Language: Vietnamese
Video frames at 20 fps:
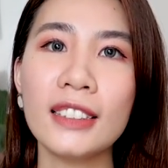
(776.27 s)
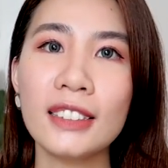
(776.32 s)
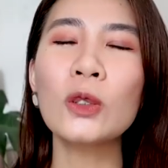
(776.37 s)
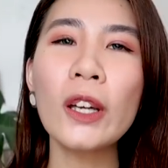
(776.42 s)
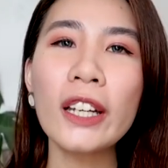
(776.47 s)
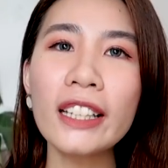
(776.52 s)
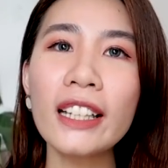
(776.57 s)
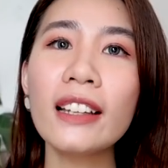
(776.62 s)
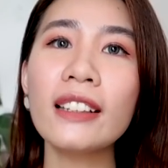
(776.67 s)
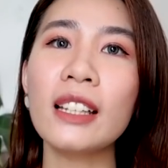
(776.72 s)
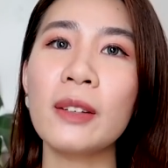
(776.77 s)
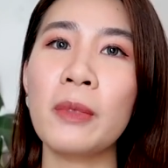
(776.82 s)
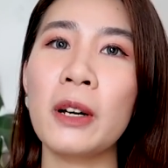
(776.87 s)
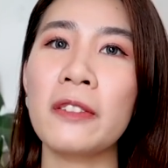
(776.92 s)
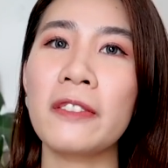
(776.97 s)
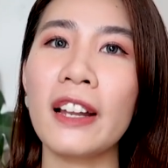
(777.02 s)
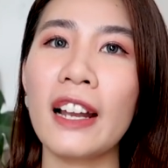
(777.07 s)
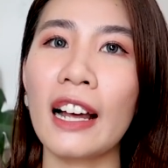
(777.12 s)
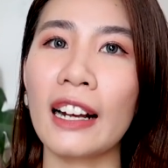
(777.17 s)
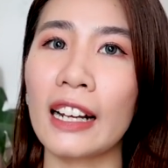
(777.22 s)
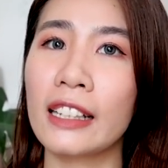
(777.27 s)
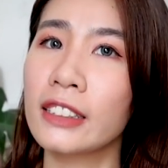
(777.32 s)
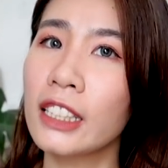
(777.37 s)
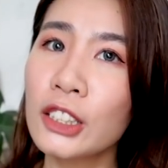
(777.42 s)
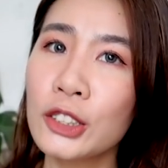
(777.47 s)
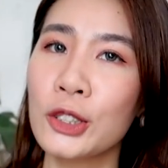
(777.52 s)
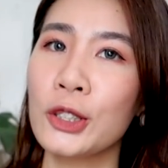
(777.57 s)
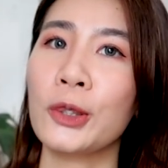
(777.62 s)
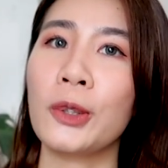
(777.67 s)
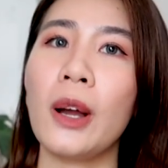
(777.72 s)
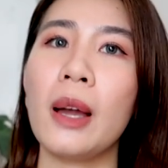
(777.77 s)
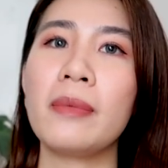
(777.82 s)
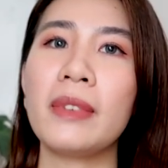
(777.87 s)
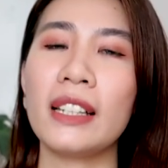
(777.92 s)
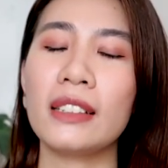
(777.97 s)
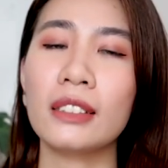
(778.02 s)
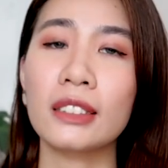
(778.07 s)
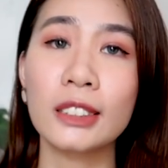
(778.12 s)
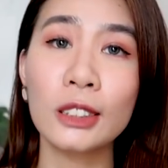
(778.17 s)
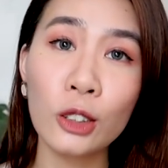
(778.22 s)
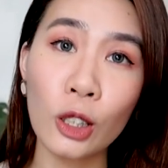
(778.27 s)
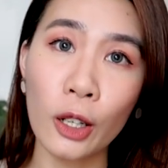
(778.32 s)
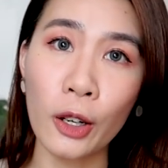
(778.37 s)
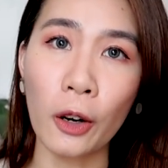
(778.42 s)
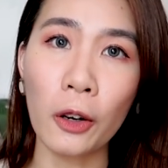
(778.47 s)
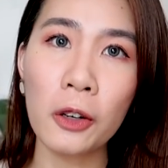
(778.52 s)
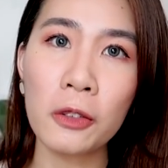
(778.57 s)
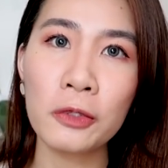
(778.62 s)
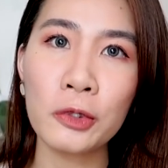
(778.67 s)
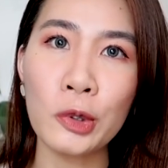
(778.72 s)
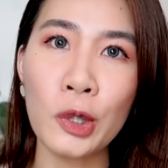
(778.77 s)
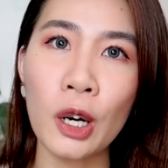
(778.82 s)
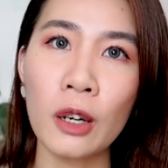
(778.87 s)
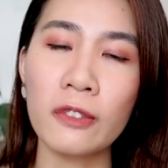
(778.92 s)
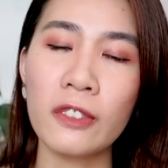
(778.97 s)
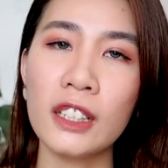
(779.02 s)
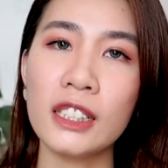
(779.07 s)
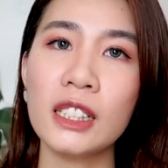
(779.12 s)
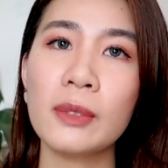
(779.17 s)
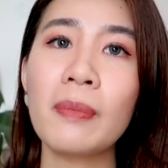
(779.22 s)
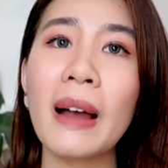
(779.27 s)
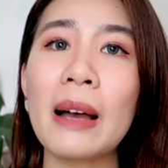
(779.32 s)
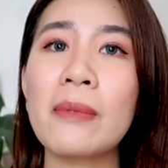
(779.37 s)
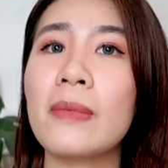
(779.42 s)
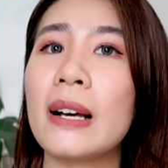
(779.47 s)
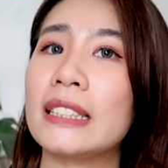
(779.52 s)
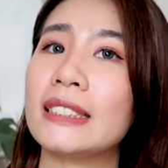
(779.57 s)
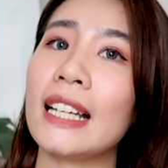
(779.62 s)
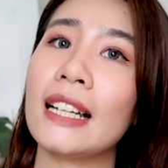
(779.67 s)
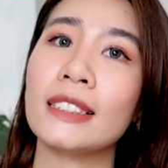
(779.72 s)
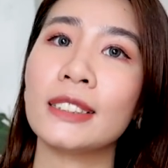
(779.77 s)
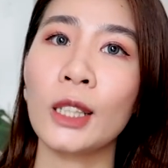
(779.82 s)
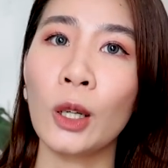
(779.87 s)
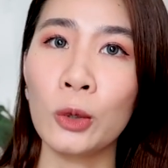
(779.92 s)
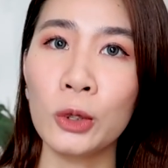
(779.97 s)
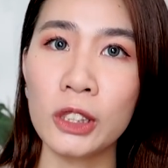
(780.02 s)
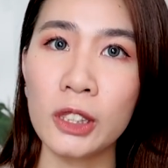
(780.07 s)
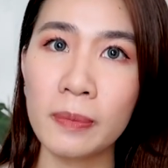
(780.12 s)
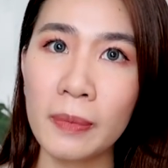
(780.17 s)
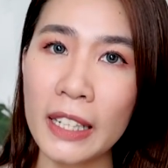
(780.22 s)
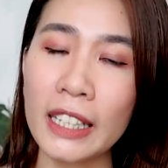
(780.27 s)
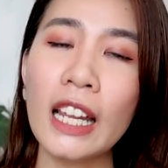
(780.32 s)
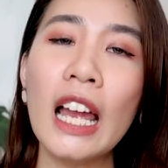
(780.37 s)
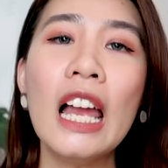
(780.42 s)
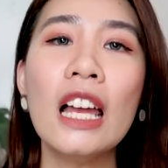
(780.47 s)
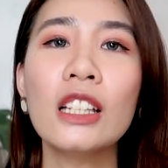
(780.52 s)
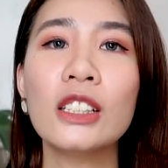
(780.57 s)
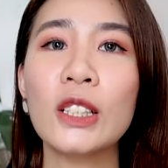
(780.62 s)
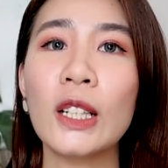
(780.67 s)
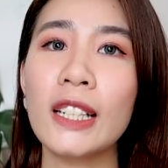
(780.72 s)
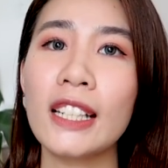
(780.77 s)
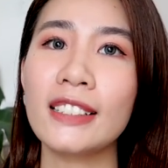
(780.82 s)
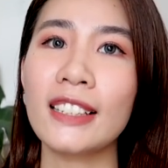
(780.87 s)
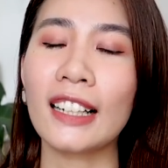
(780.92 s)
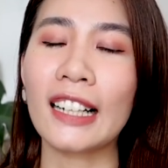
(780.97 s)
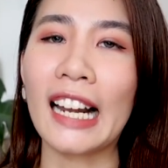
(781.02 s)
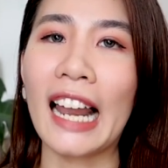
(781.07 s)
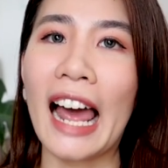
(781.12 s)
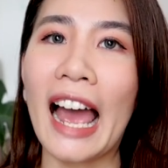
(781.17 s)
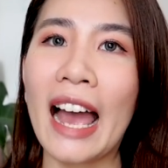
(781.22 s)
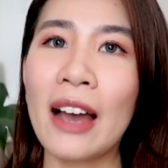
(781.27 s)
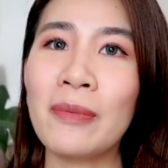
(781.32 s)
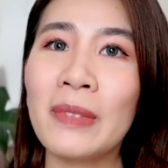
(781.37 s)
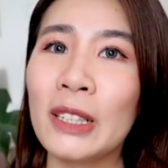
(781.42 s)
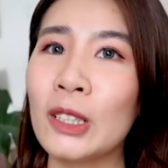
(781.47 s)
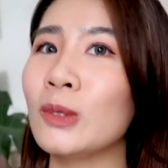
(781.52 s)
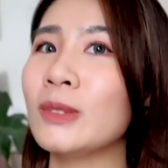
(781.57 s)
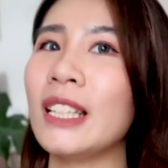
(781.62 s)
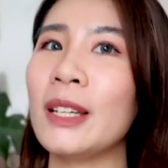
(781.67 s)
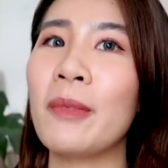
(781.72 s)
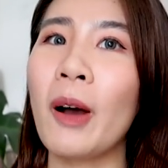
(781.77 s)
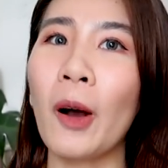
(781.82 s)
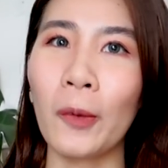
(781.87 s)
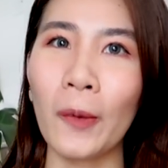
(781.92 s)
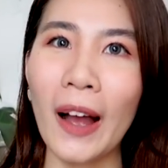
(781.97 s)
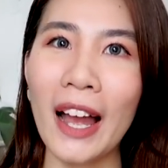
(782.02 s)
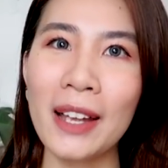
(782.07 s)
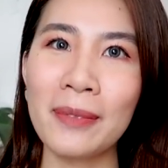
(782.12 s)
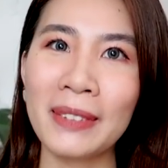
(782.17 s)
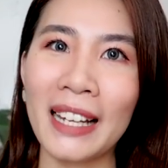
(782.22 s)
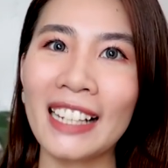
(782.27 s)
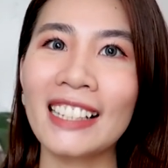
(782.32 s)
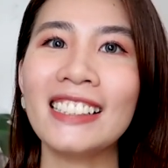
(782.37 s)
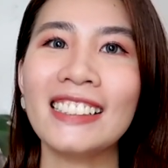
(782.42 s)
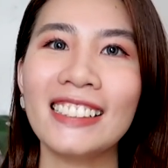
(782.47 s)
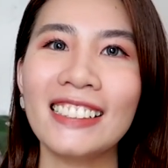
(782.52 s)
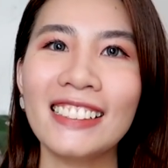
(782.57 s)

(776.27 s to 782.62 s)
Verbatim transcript: Tuy nhiên thì bởi vì là cái texture của em này thực sự là nó không phù hợp với những bạn mà da dầu như mình, cho nên rằng là mình cũng sẽ bỏ qua em này.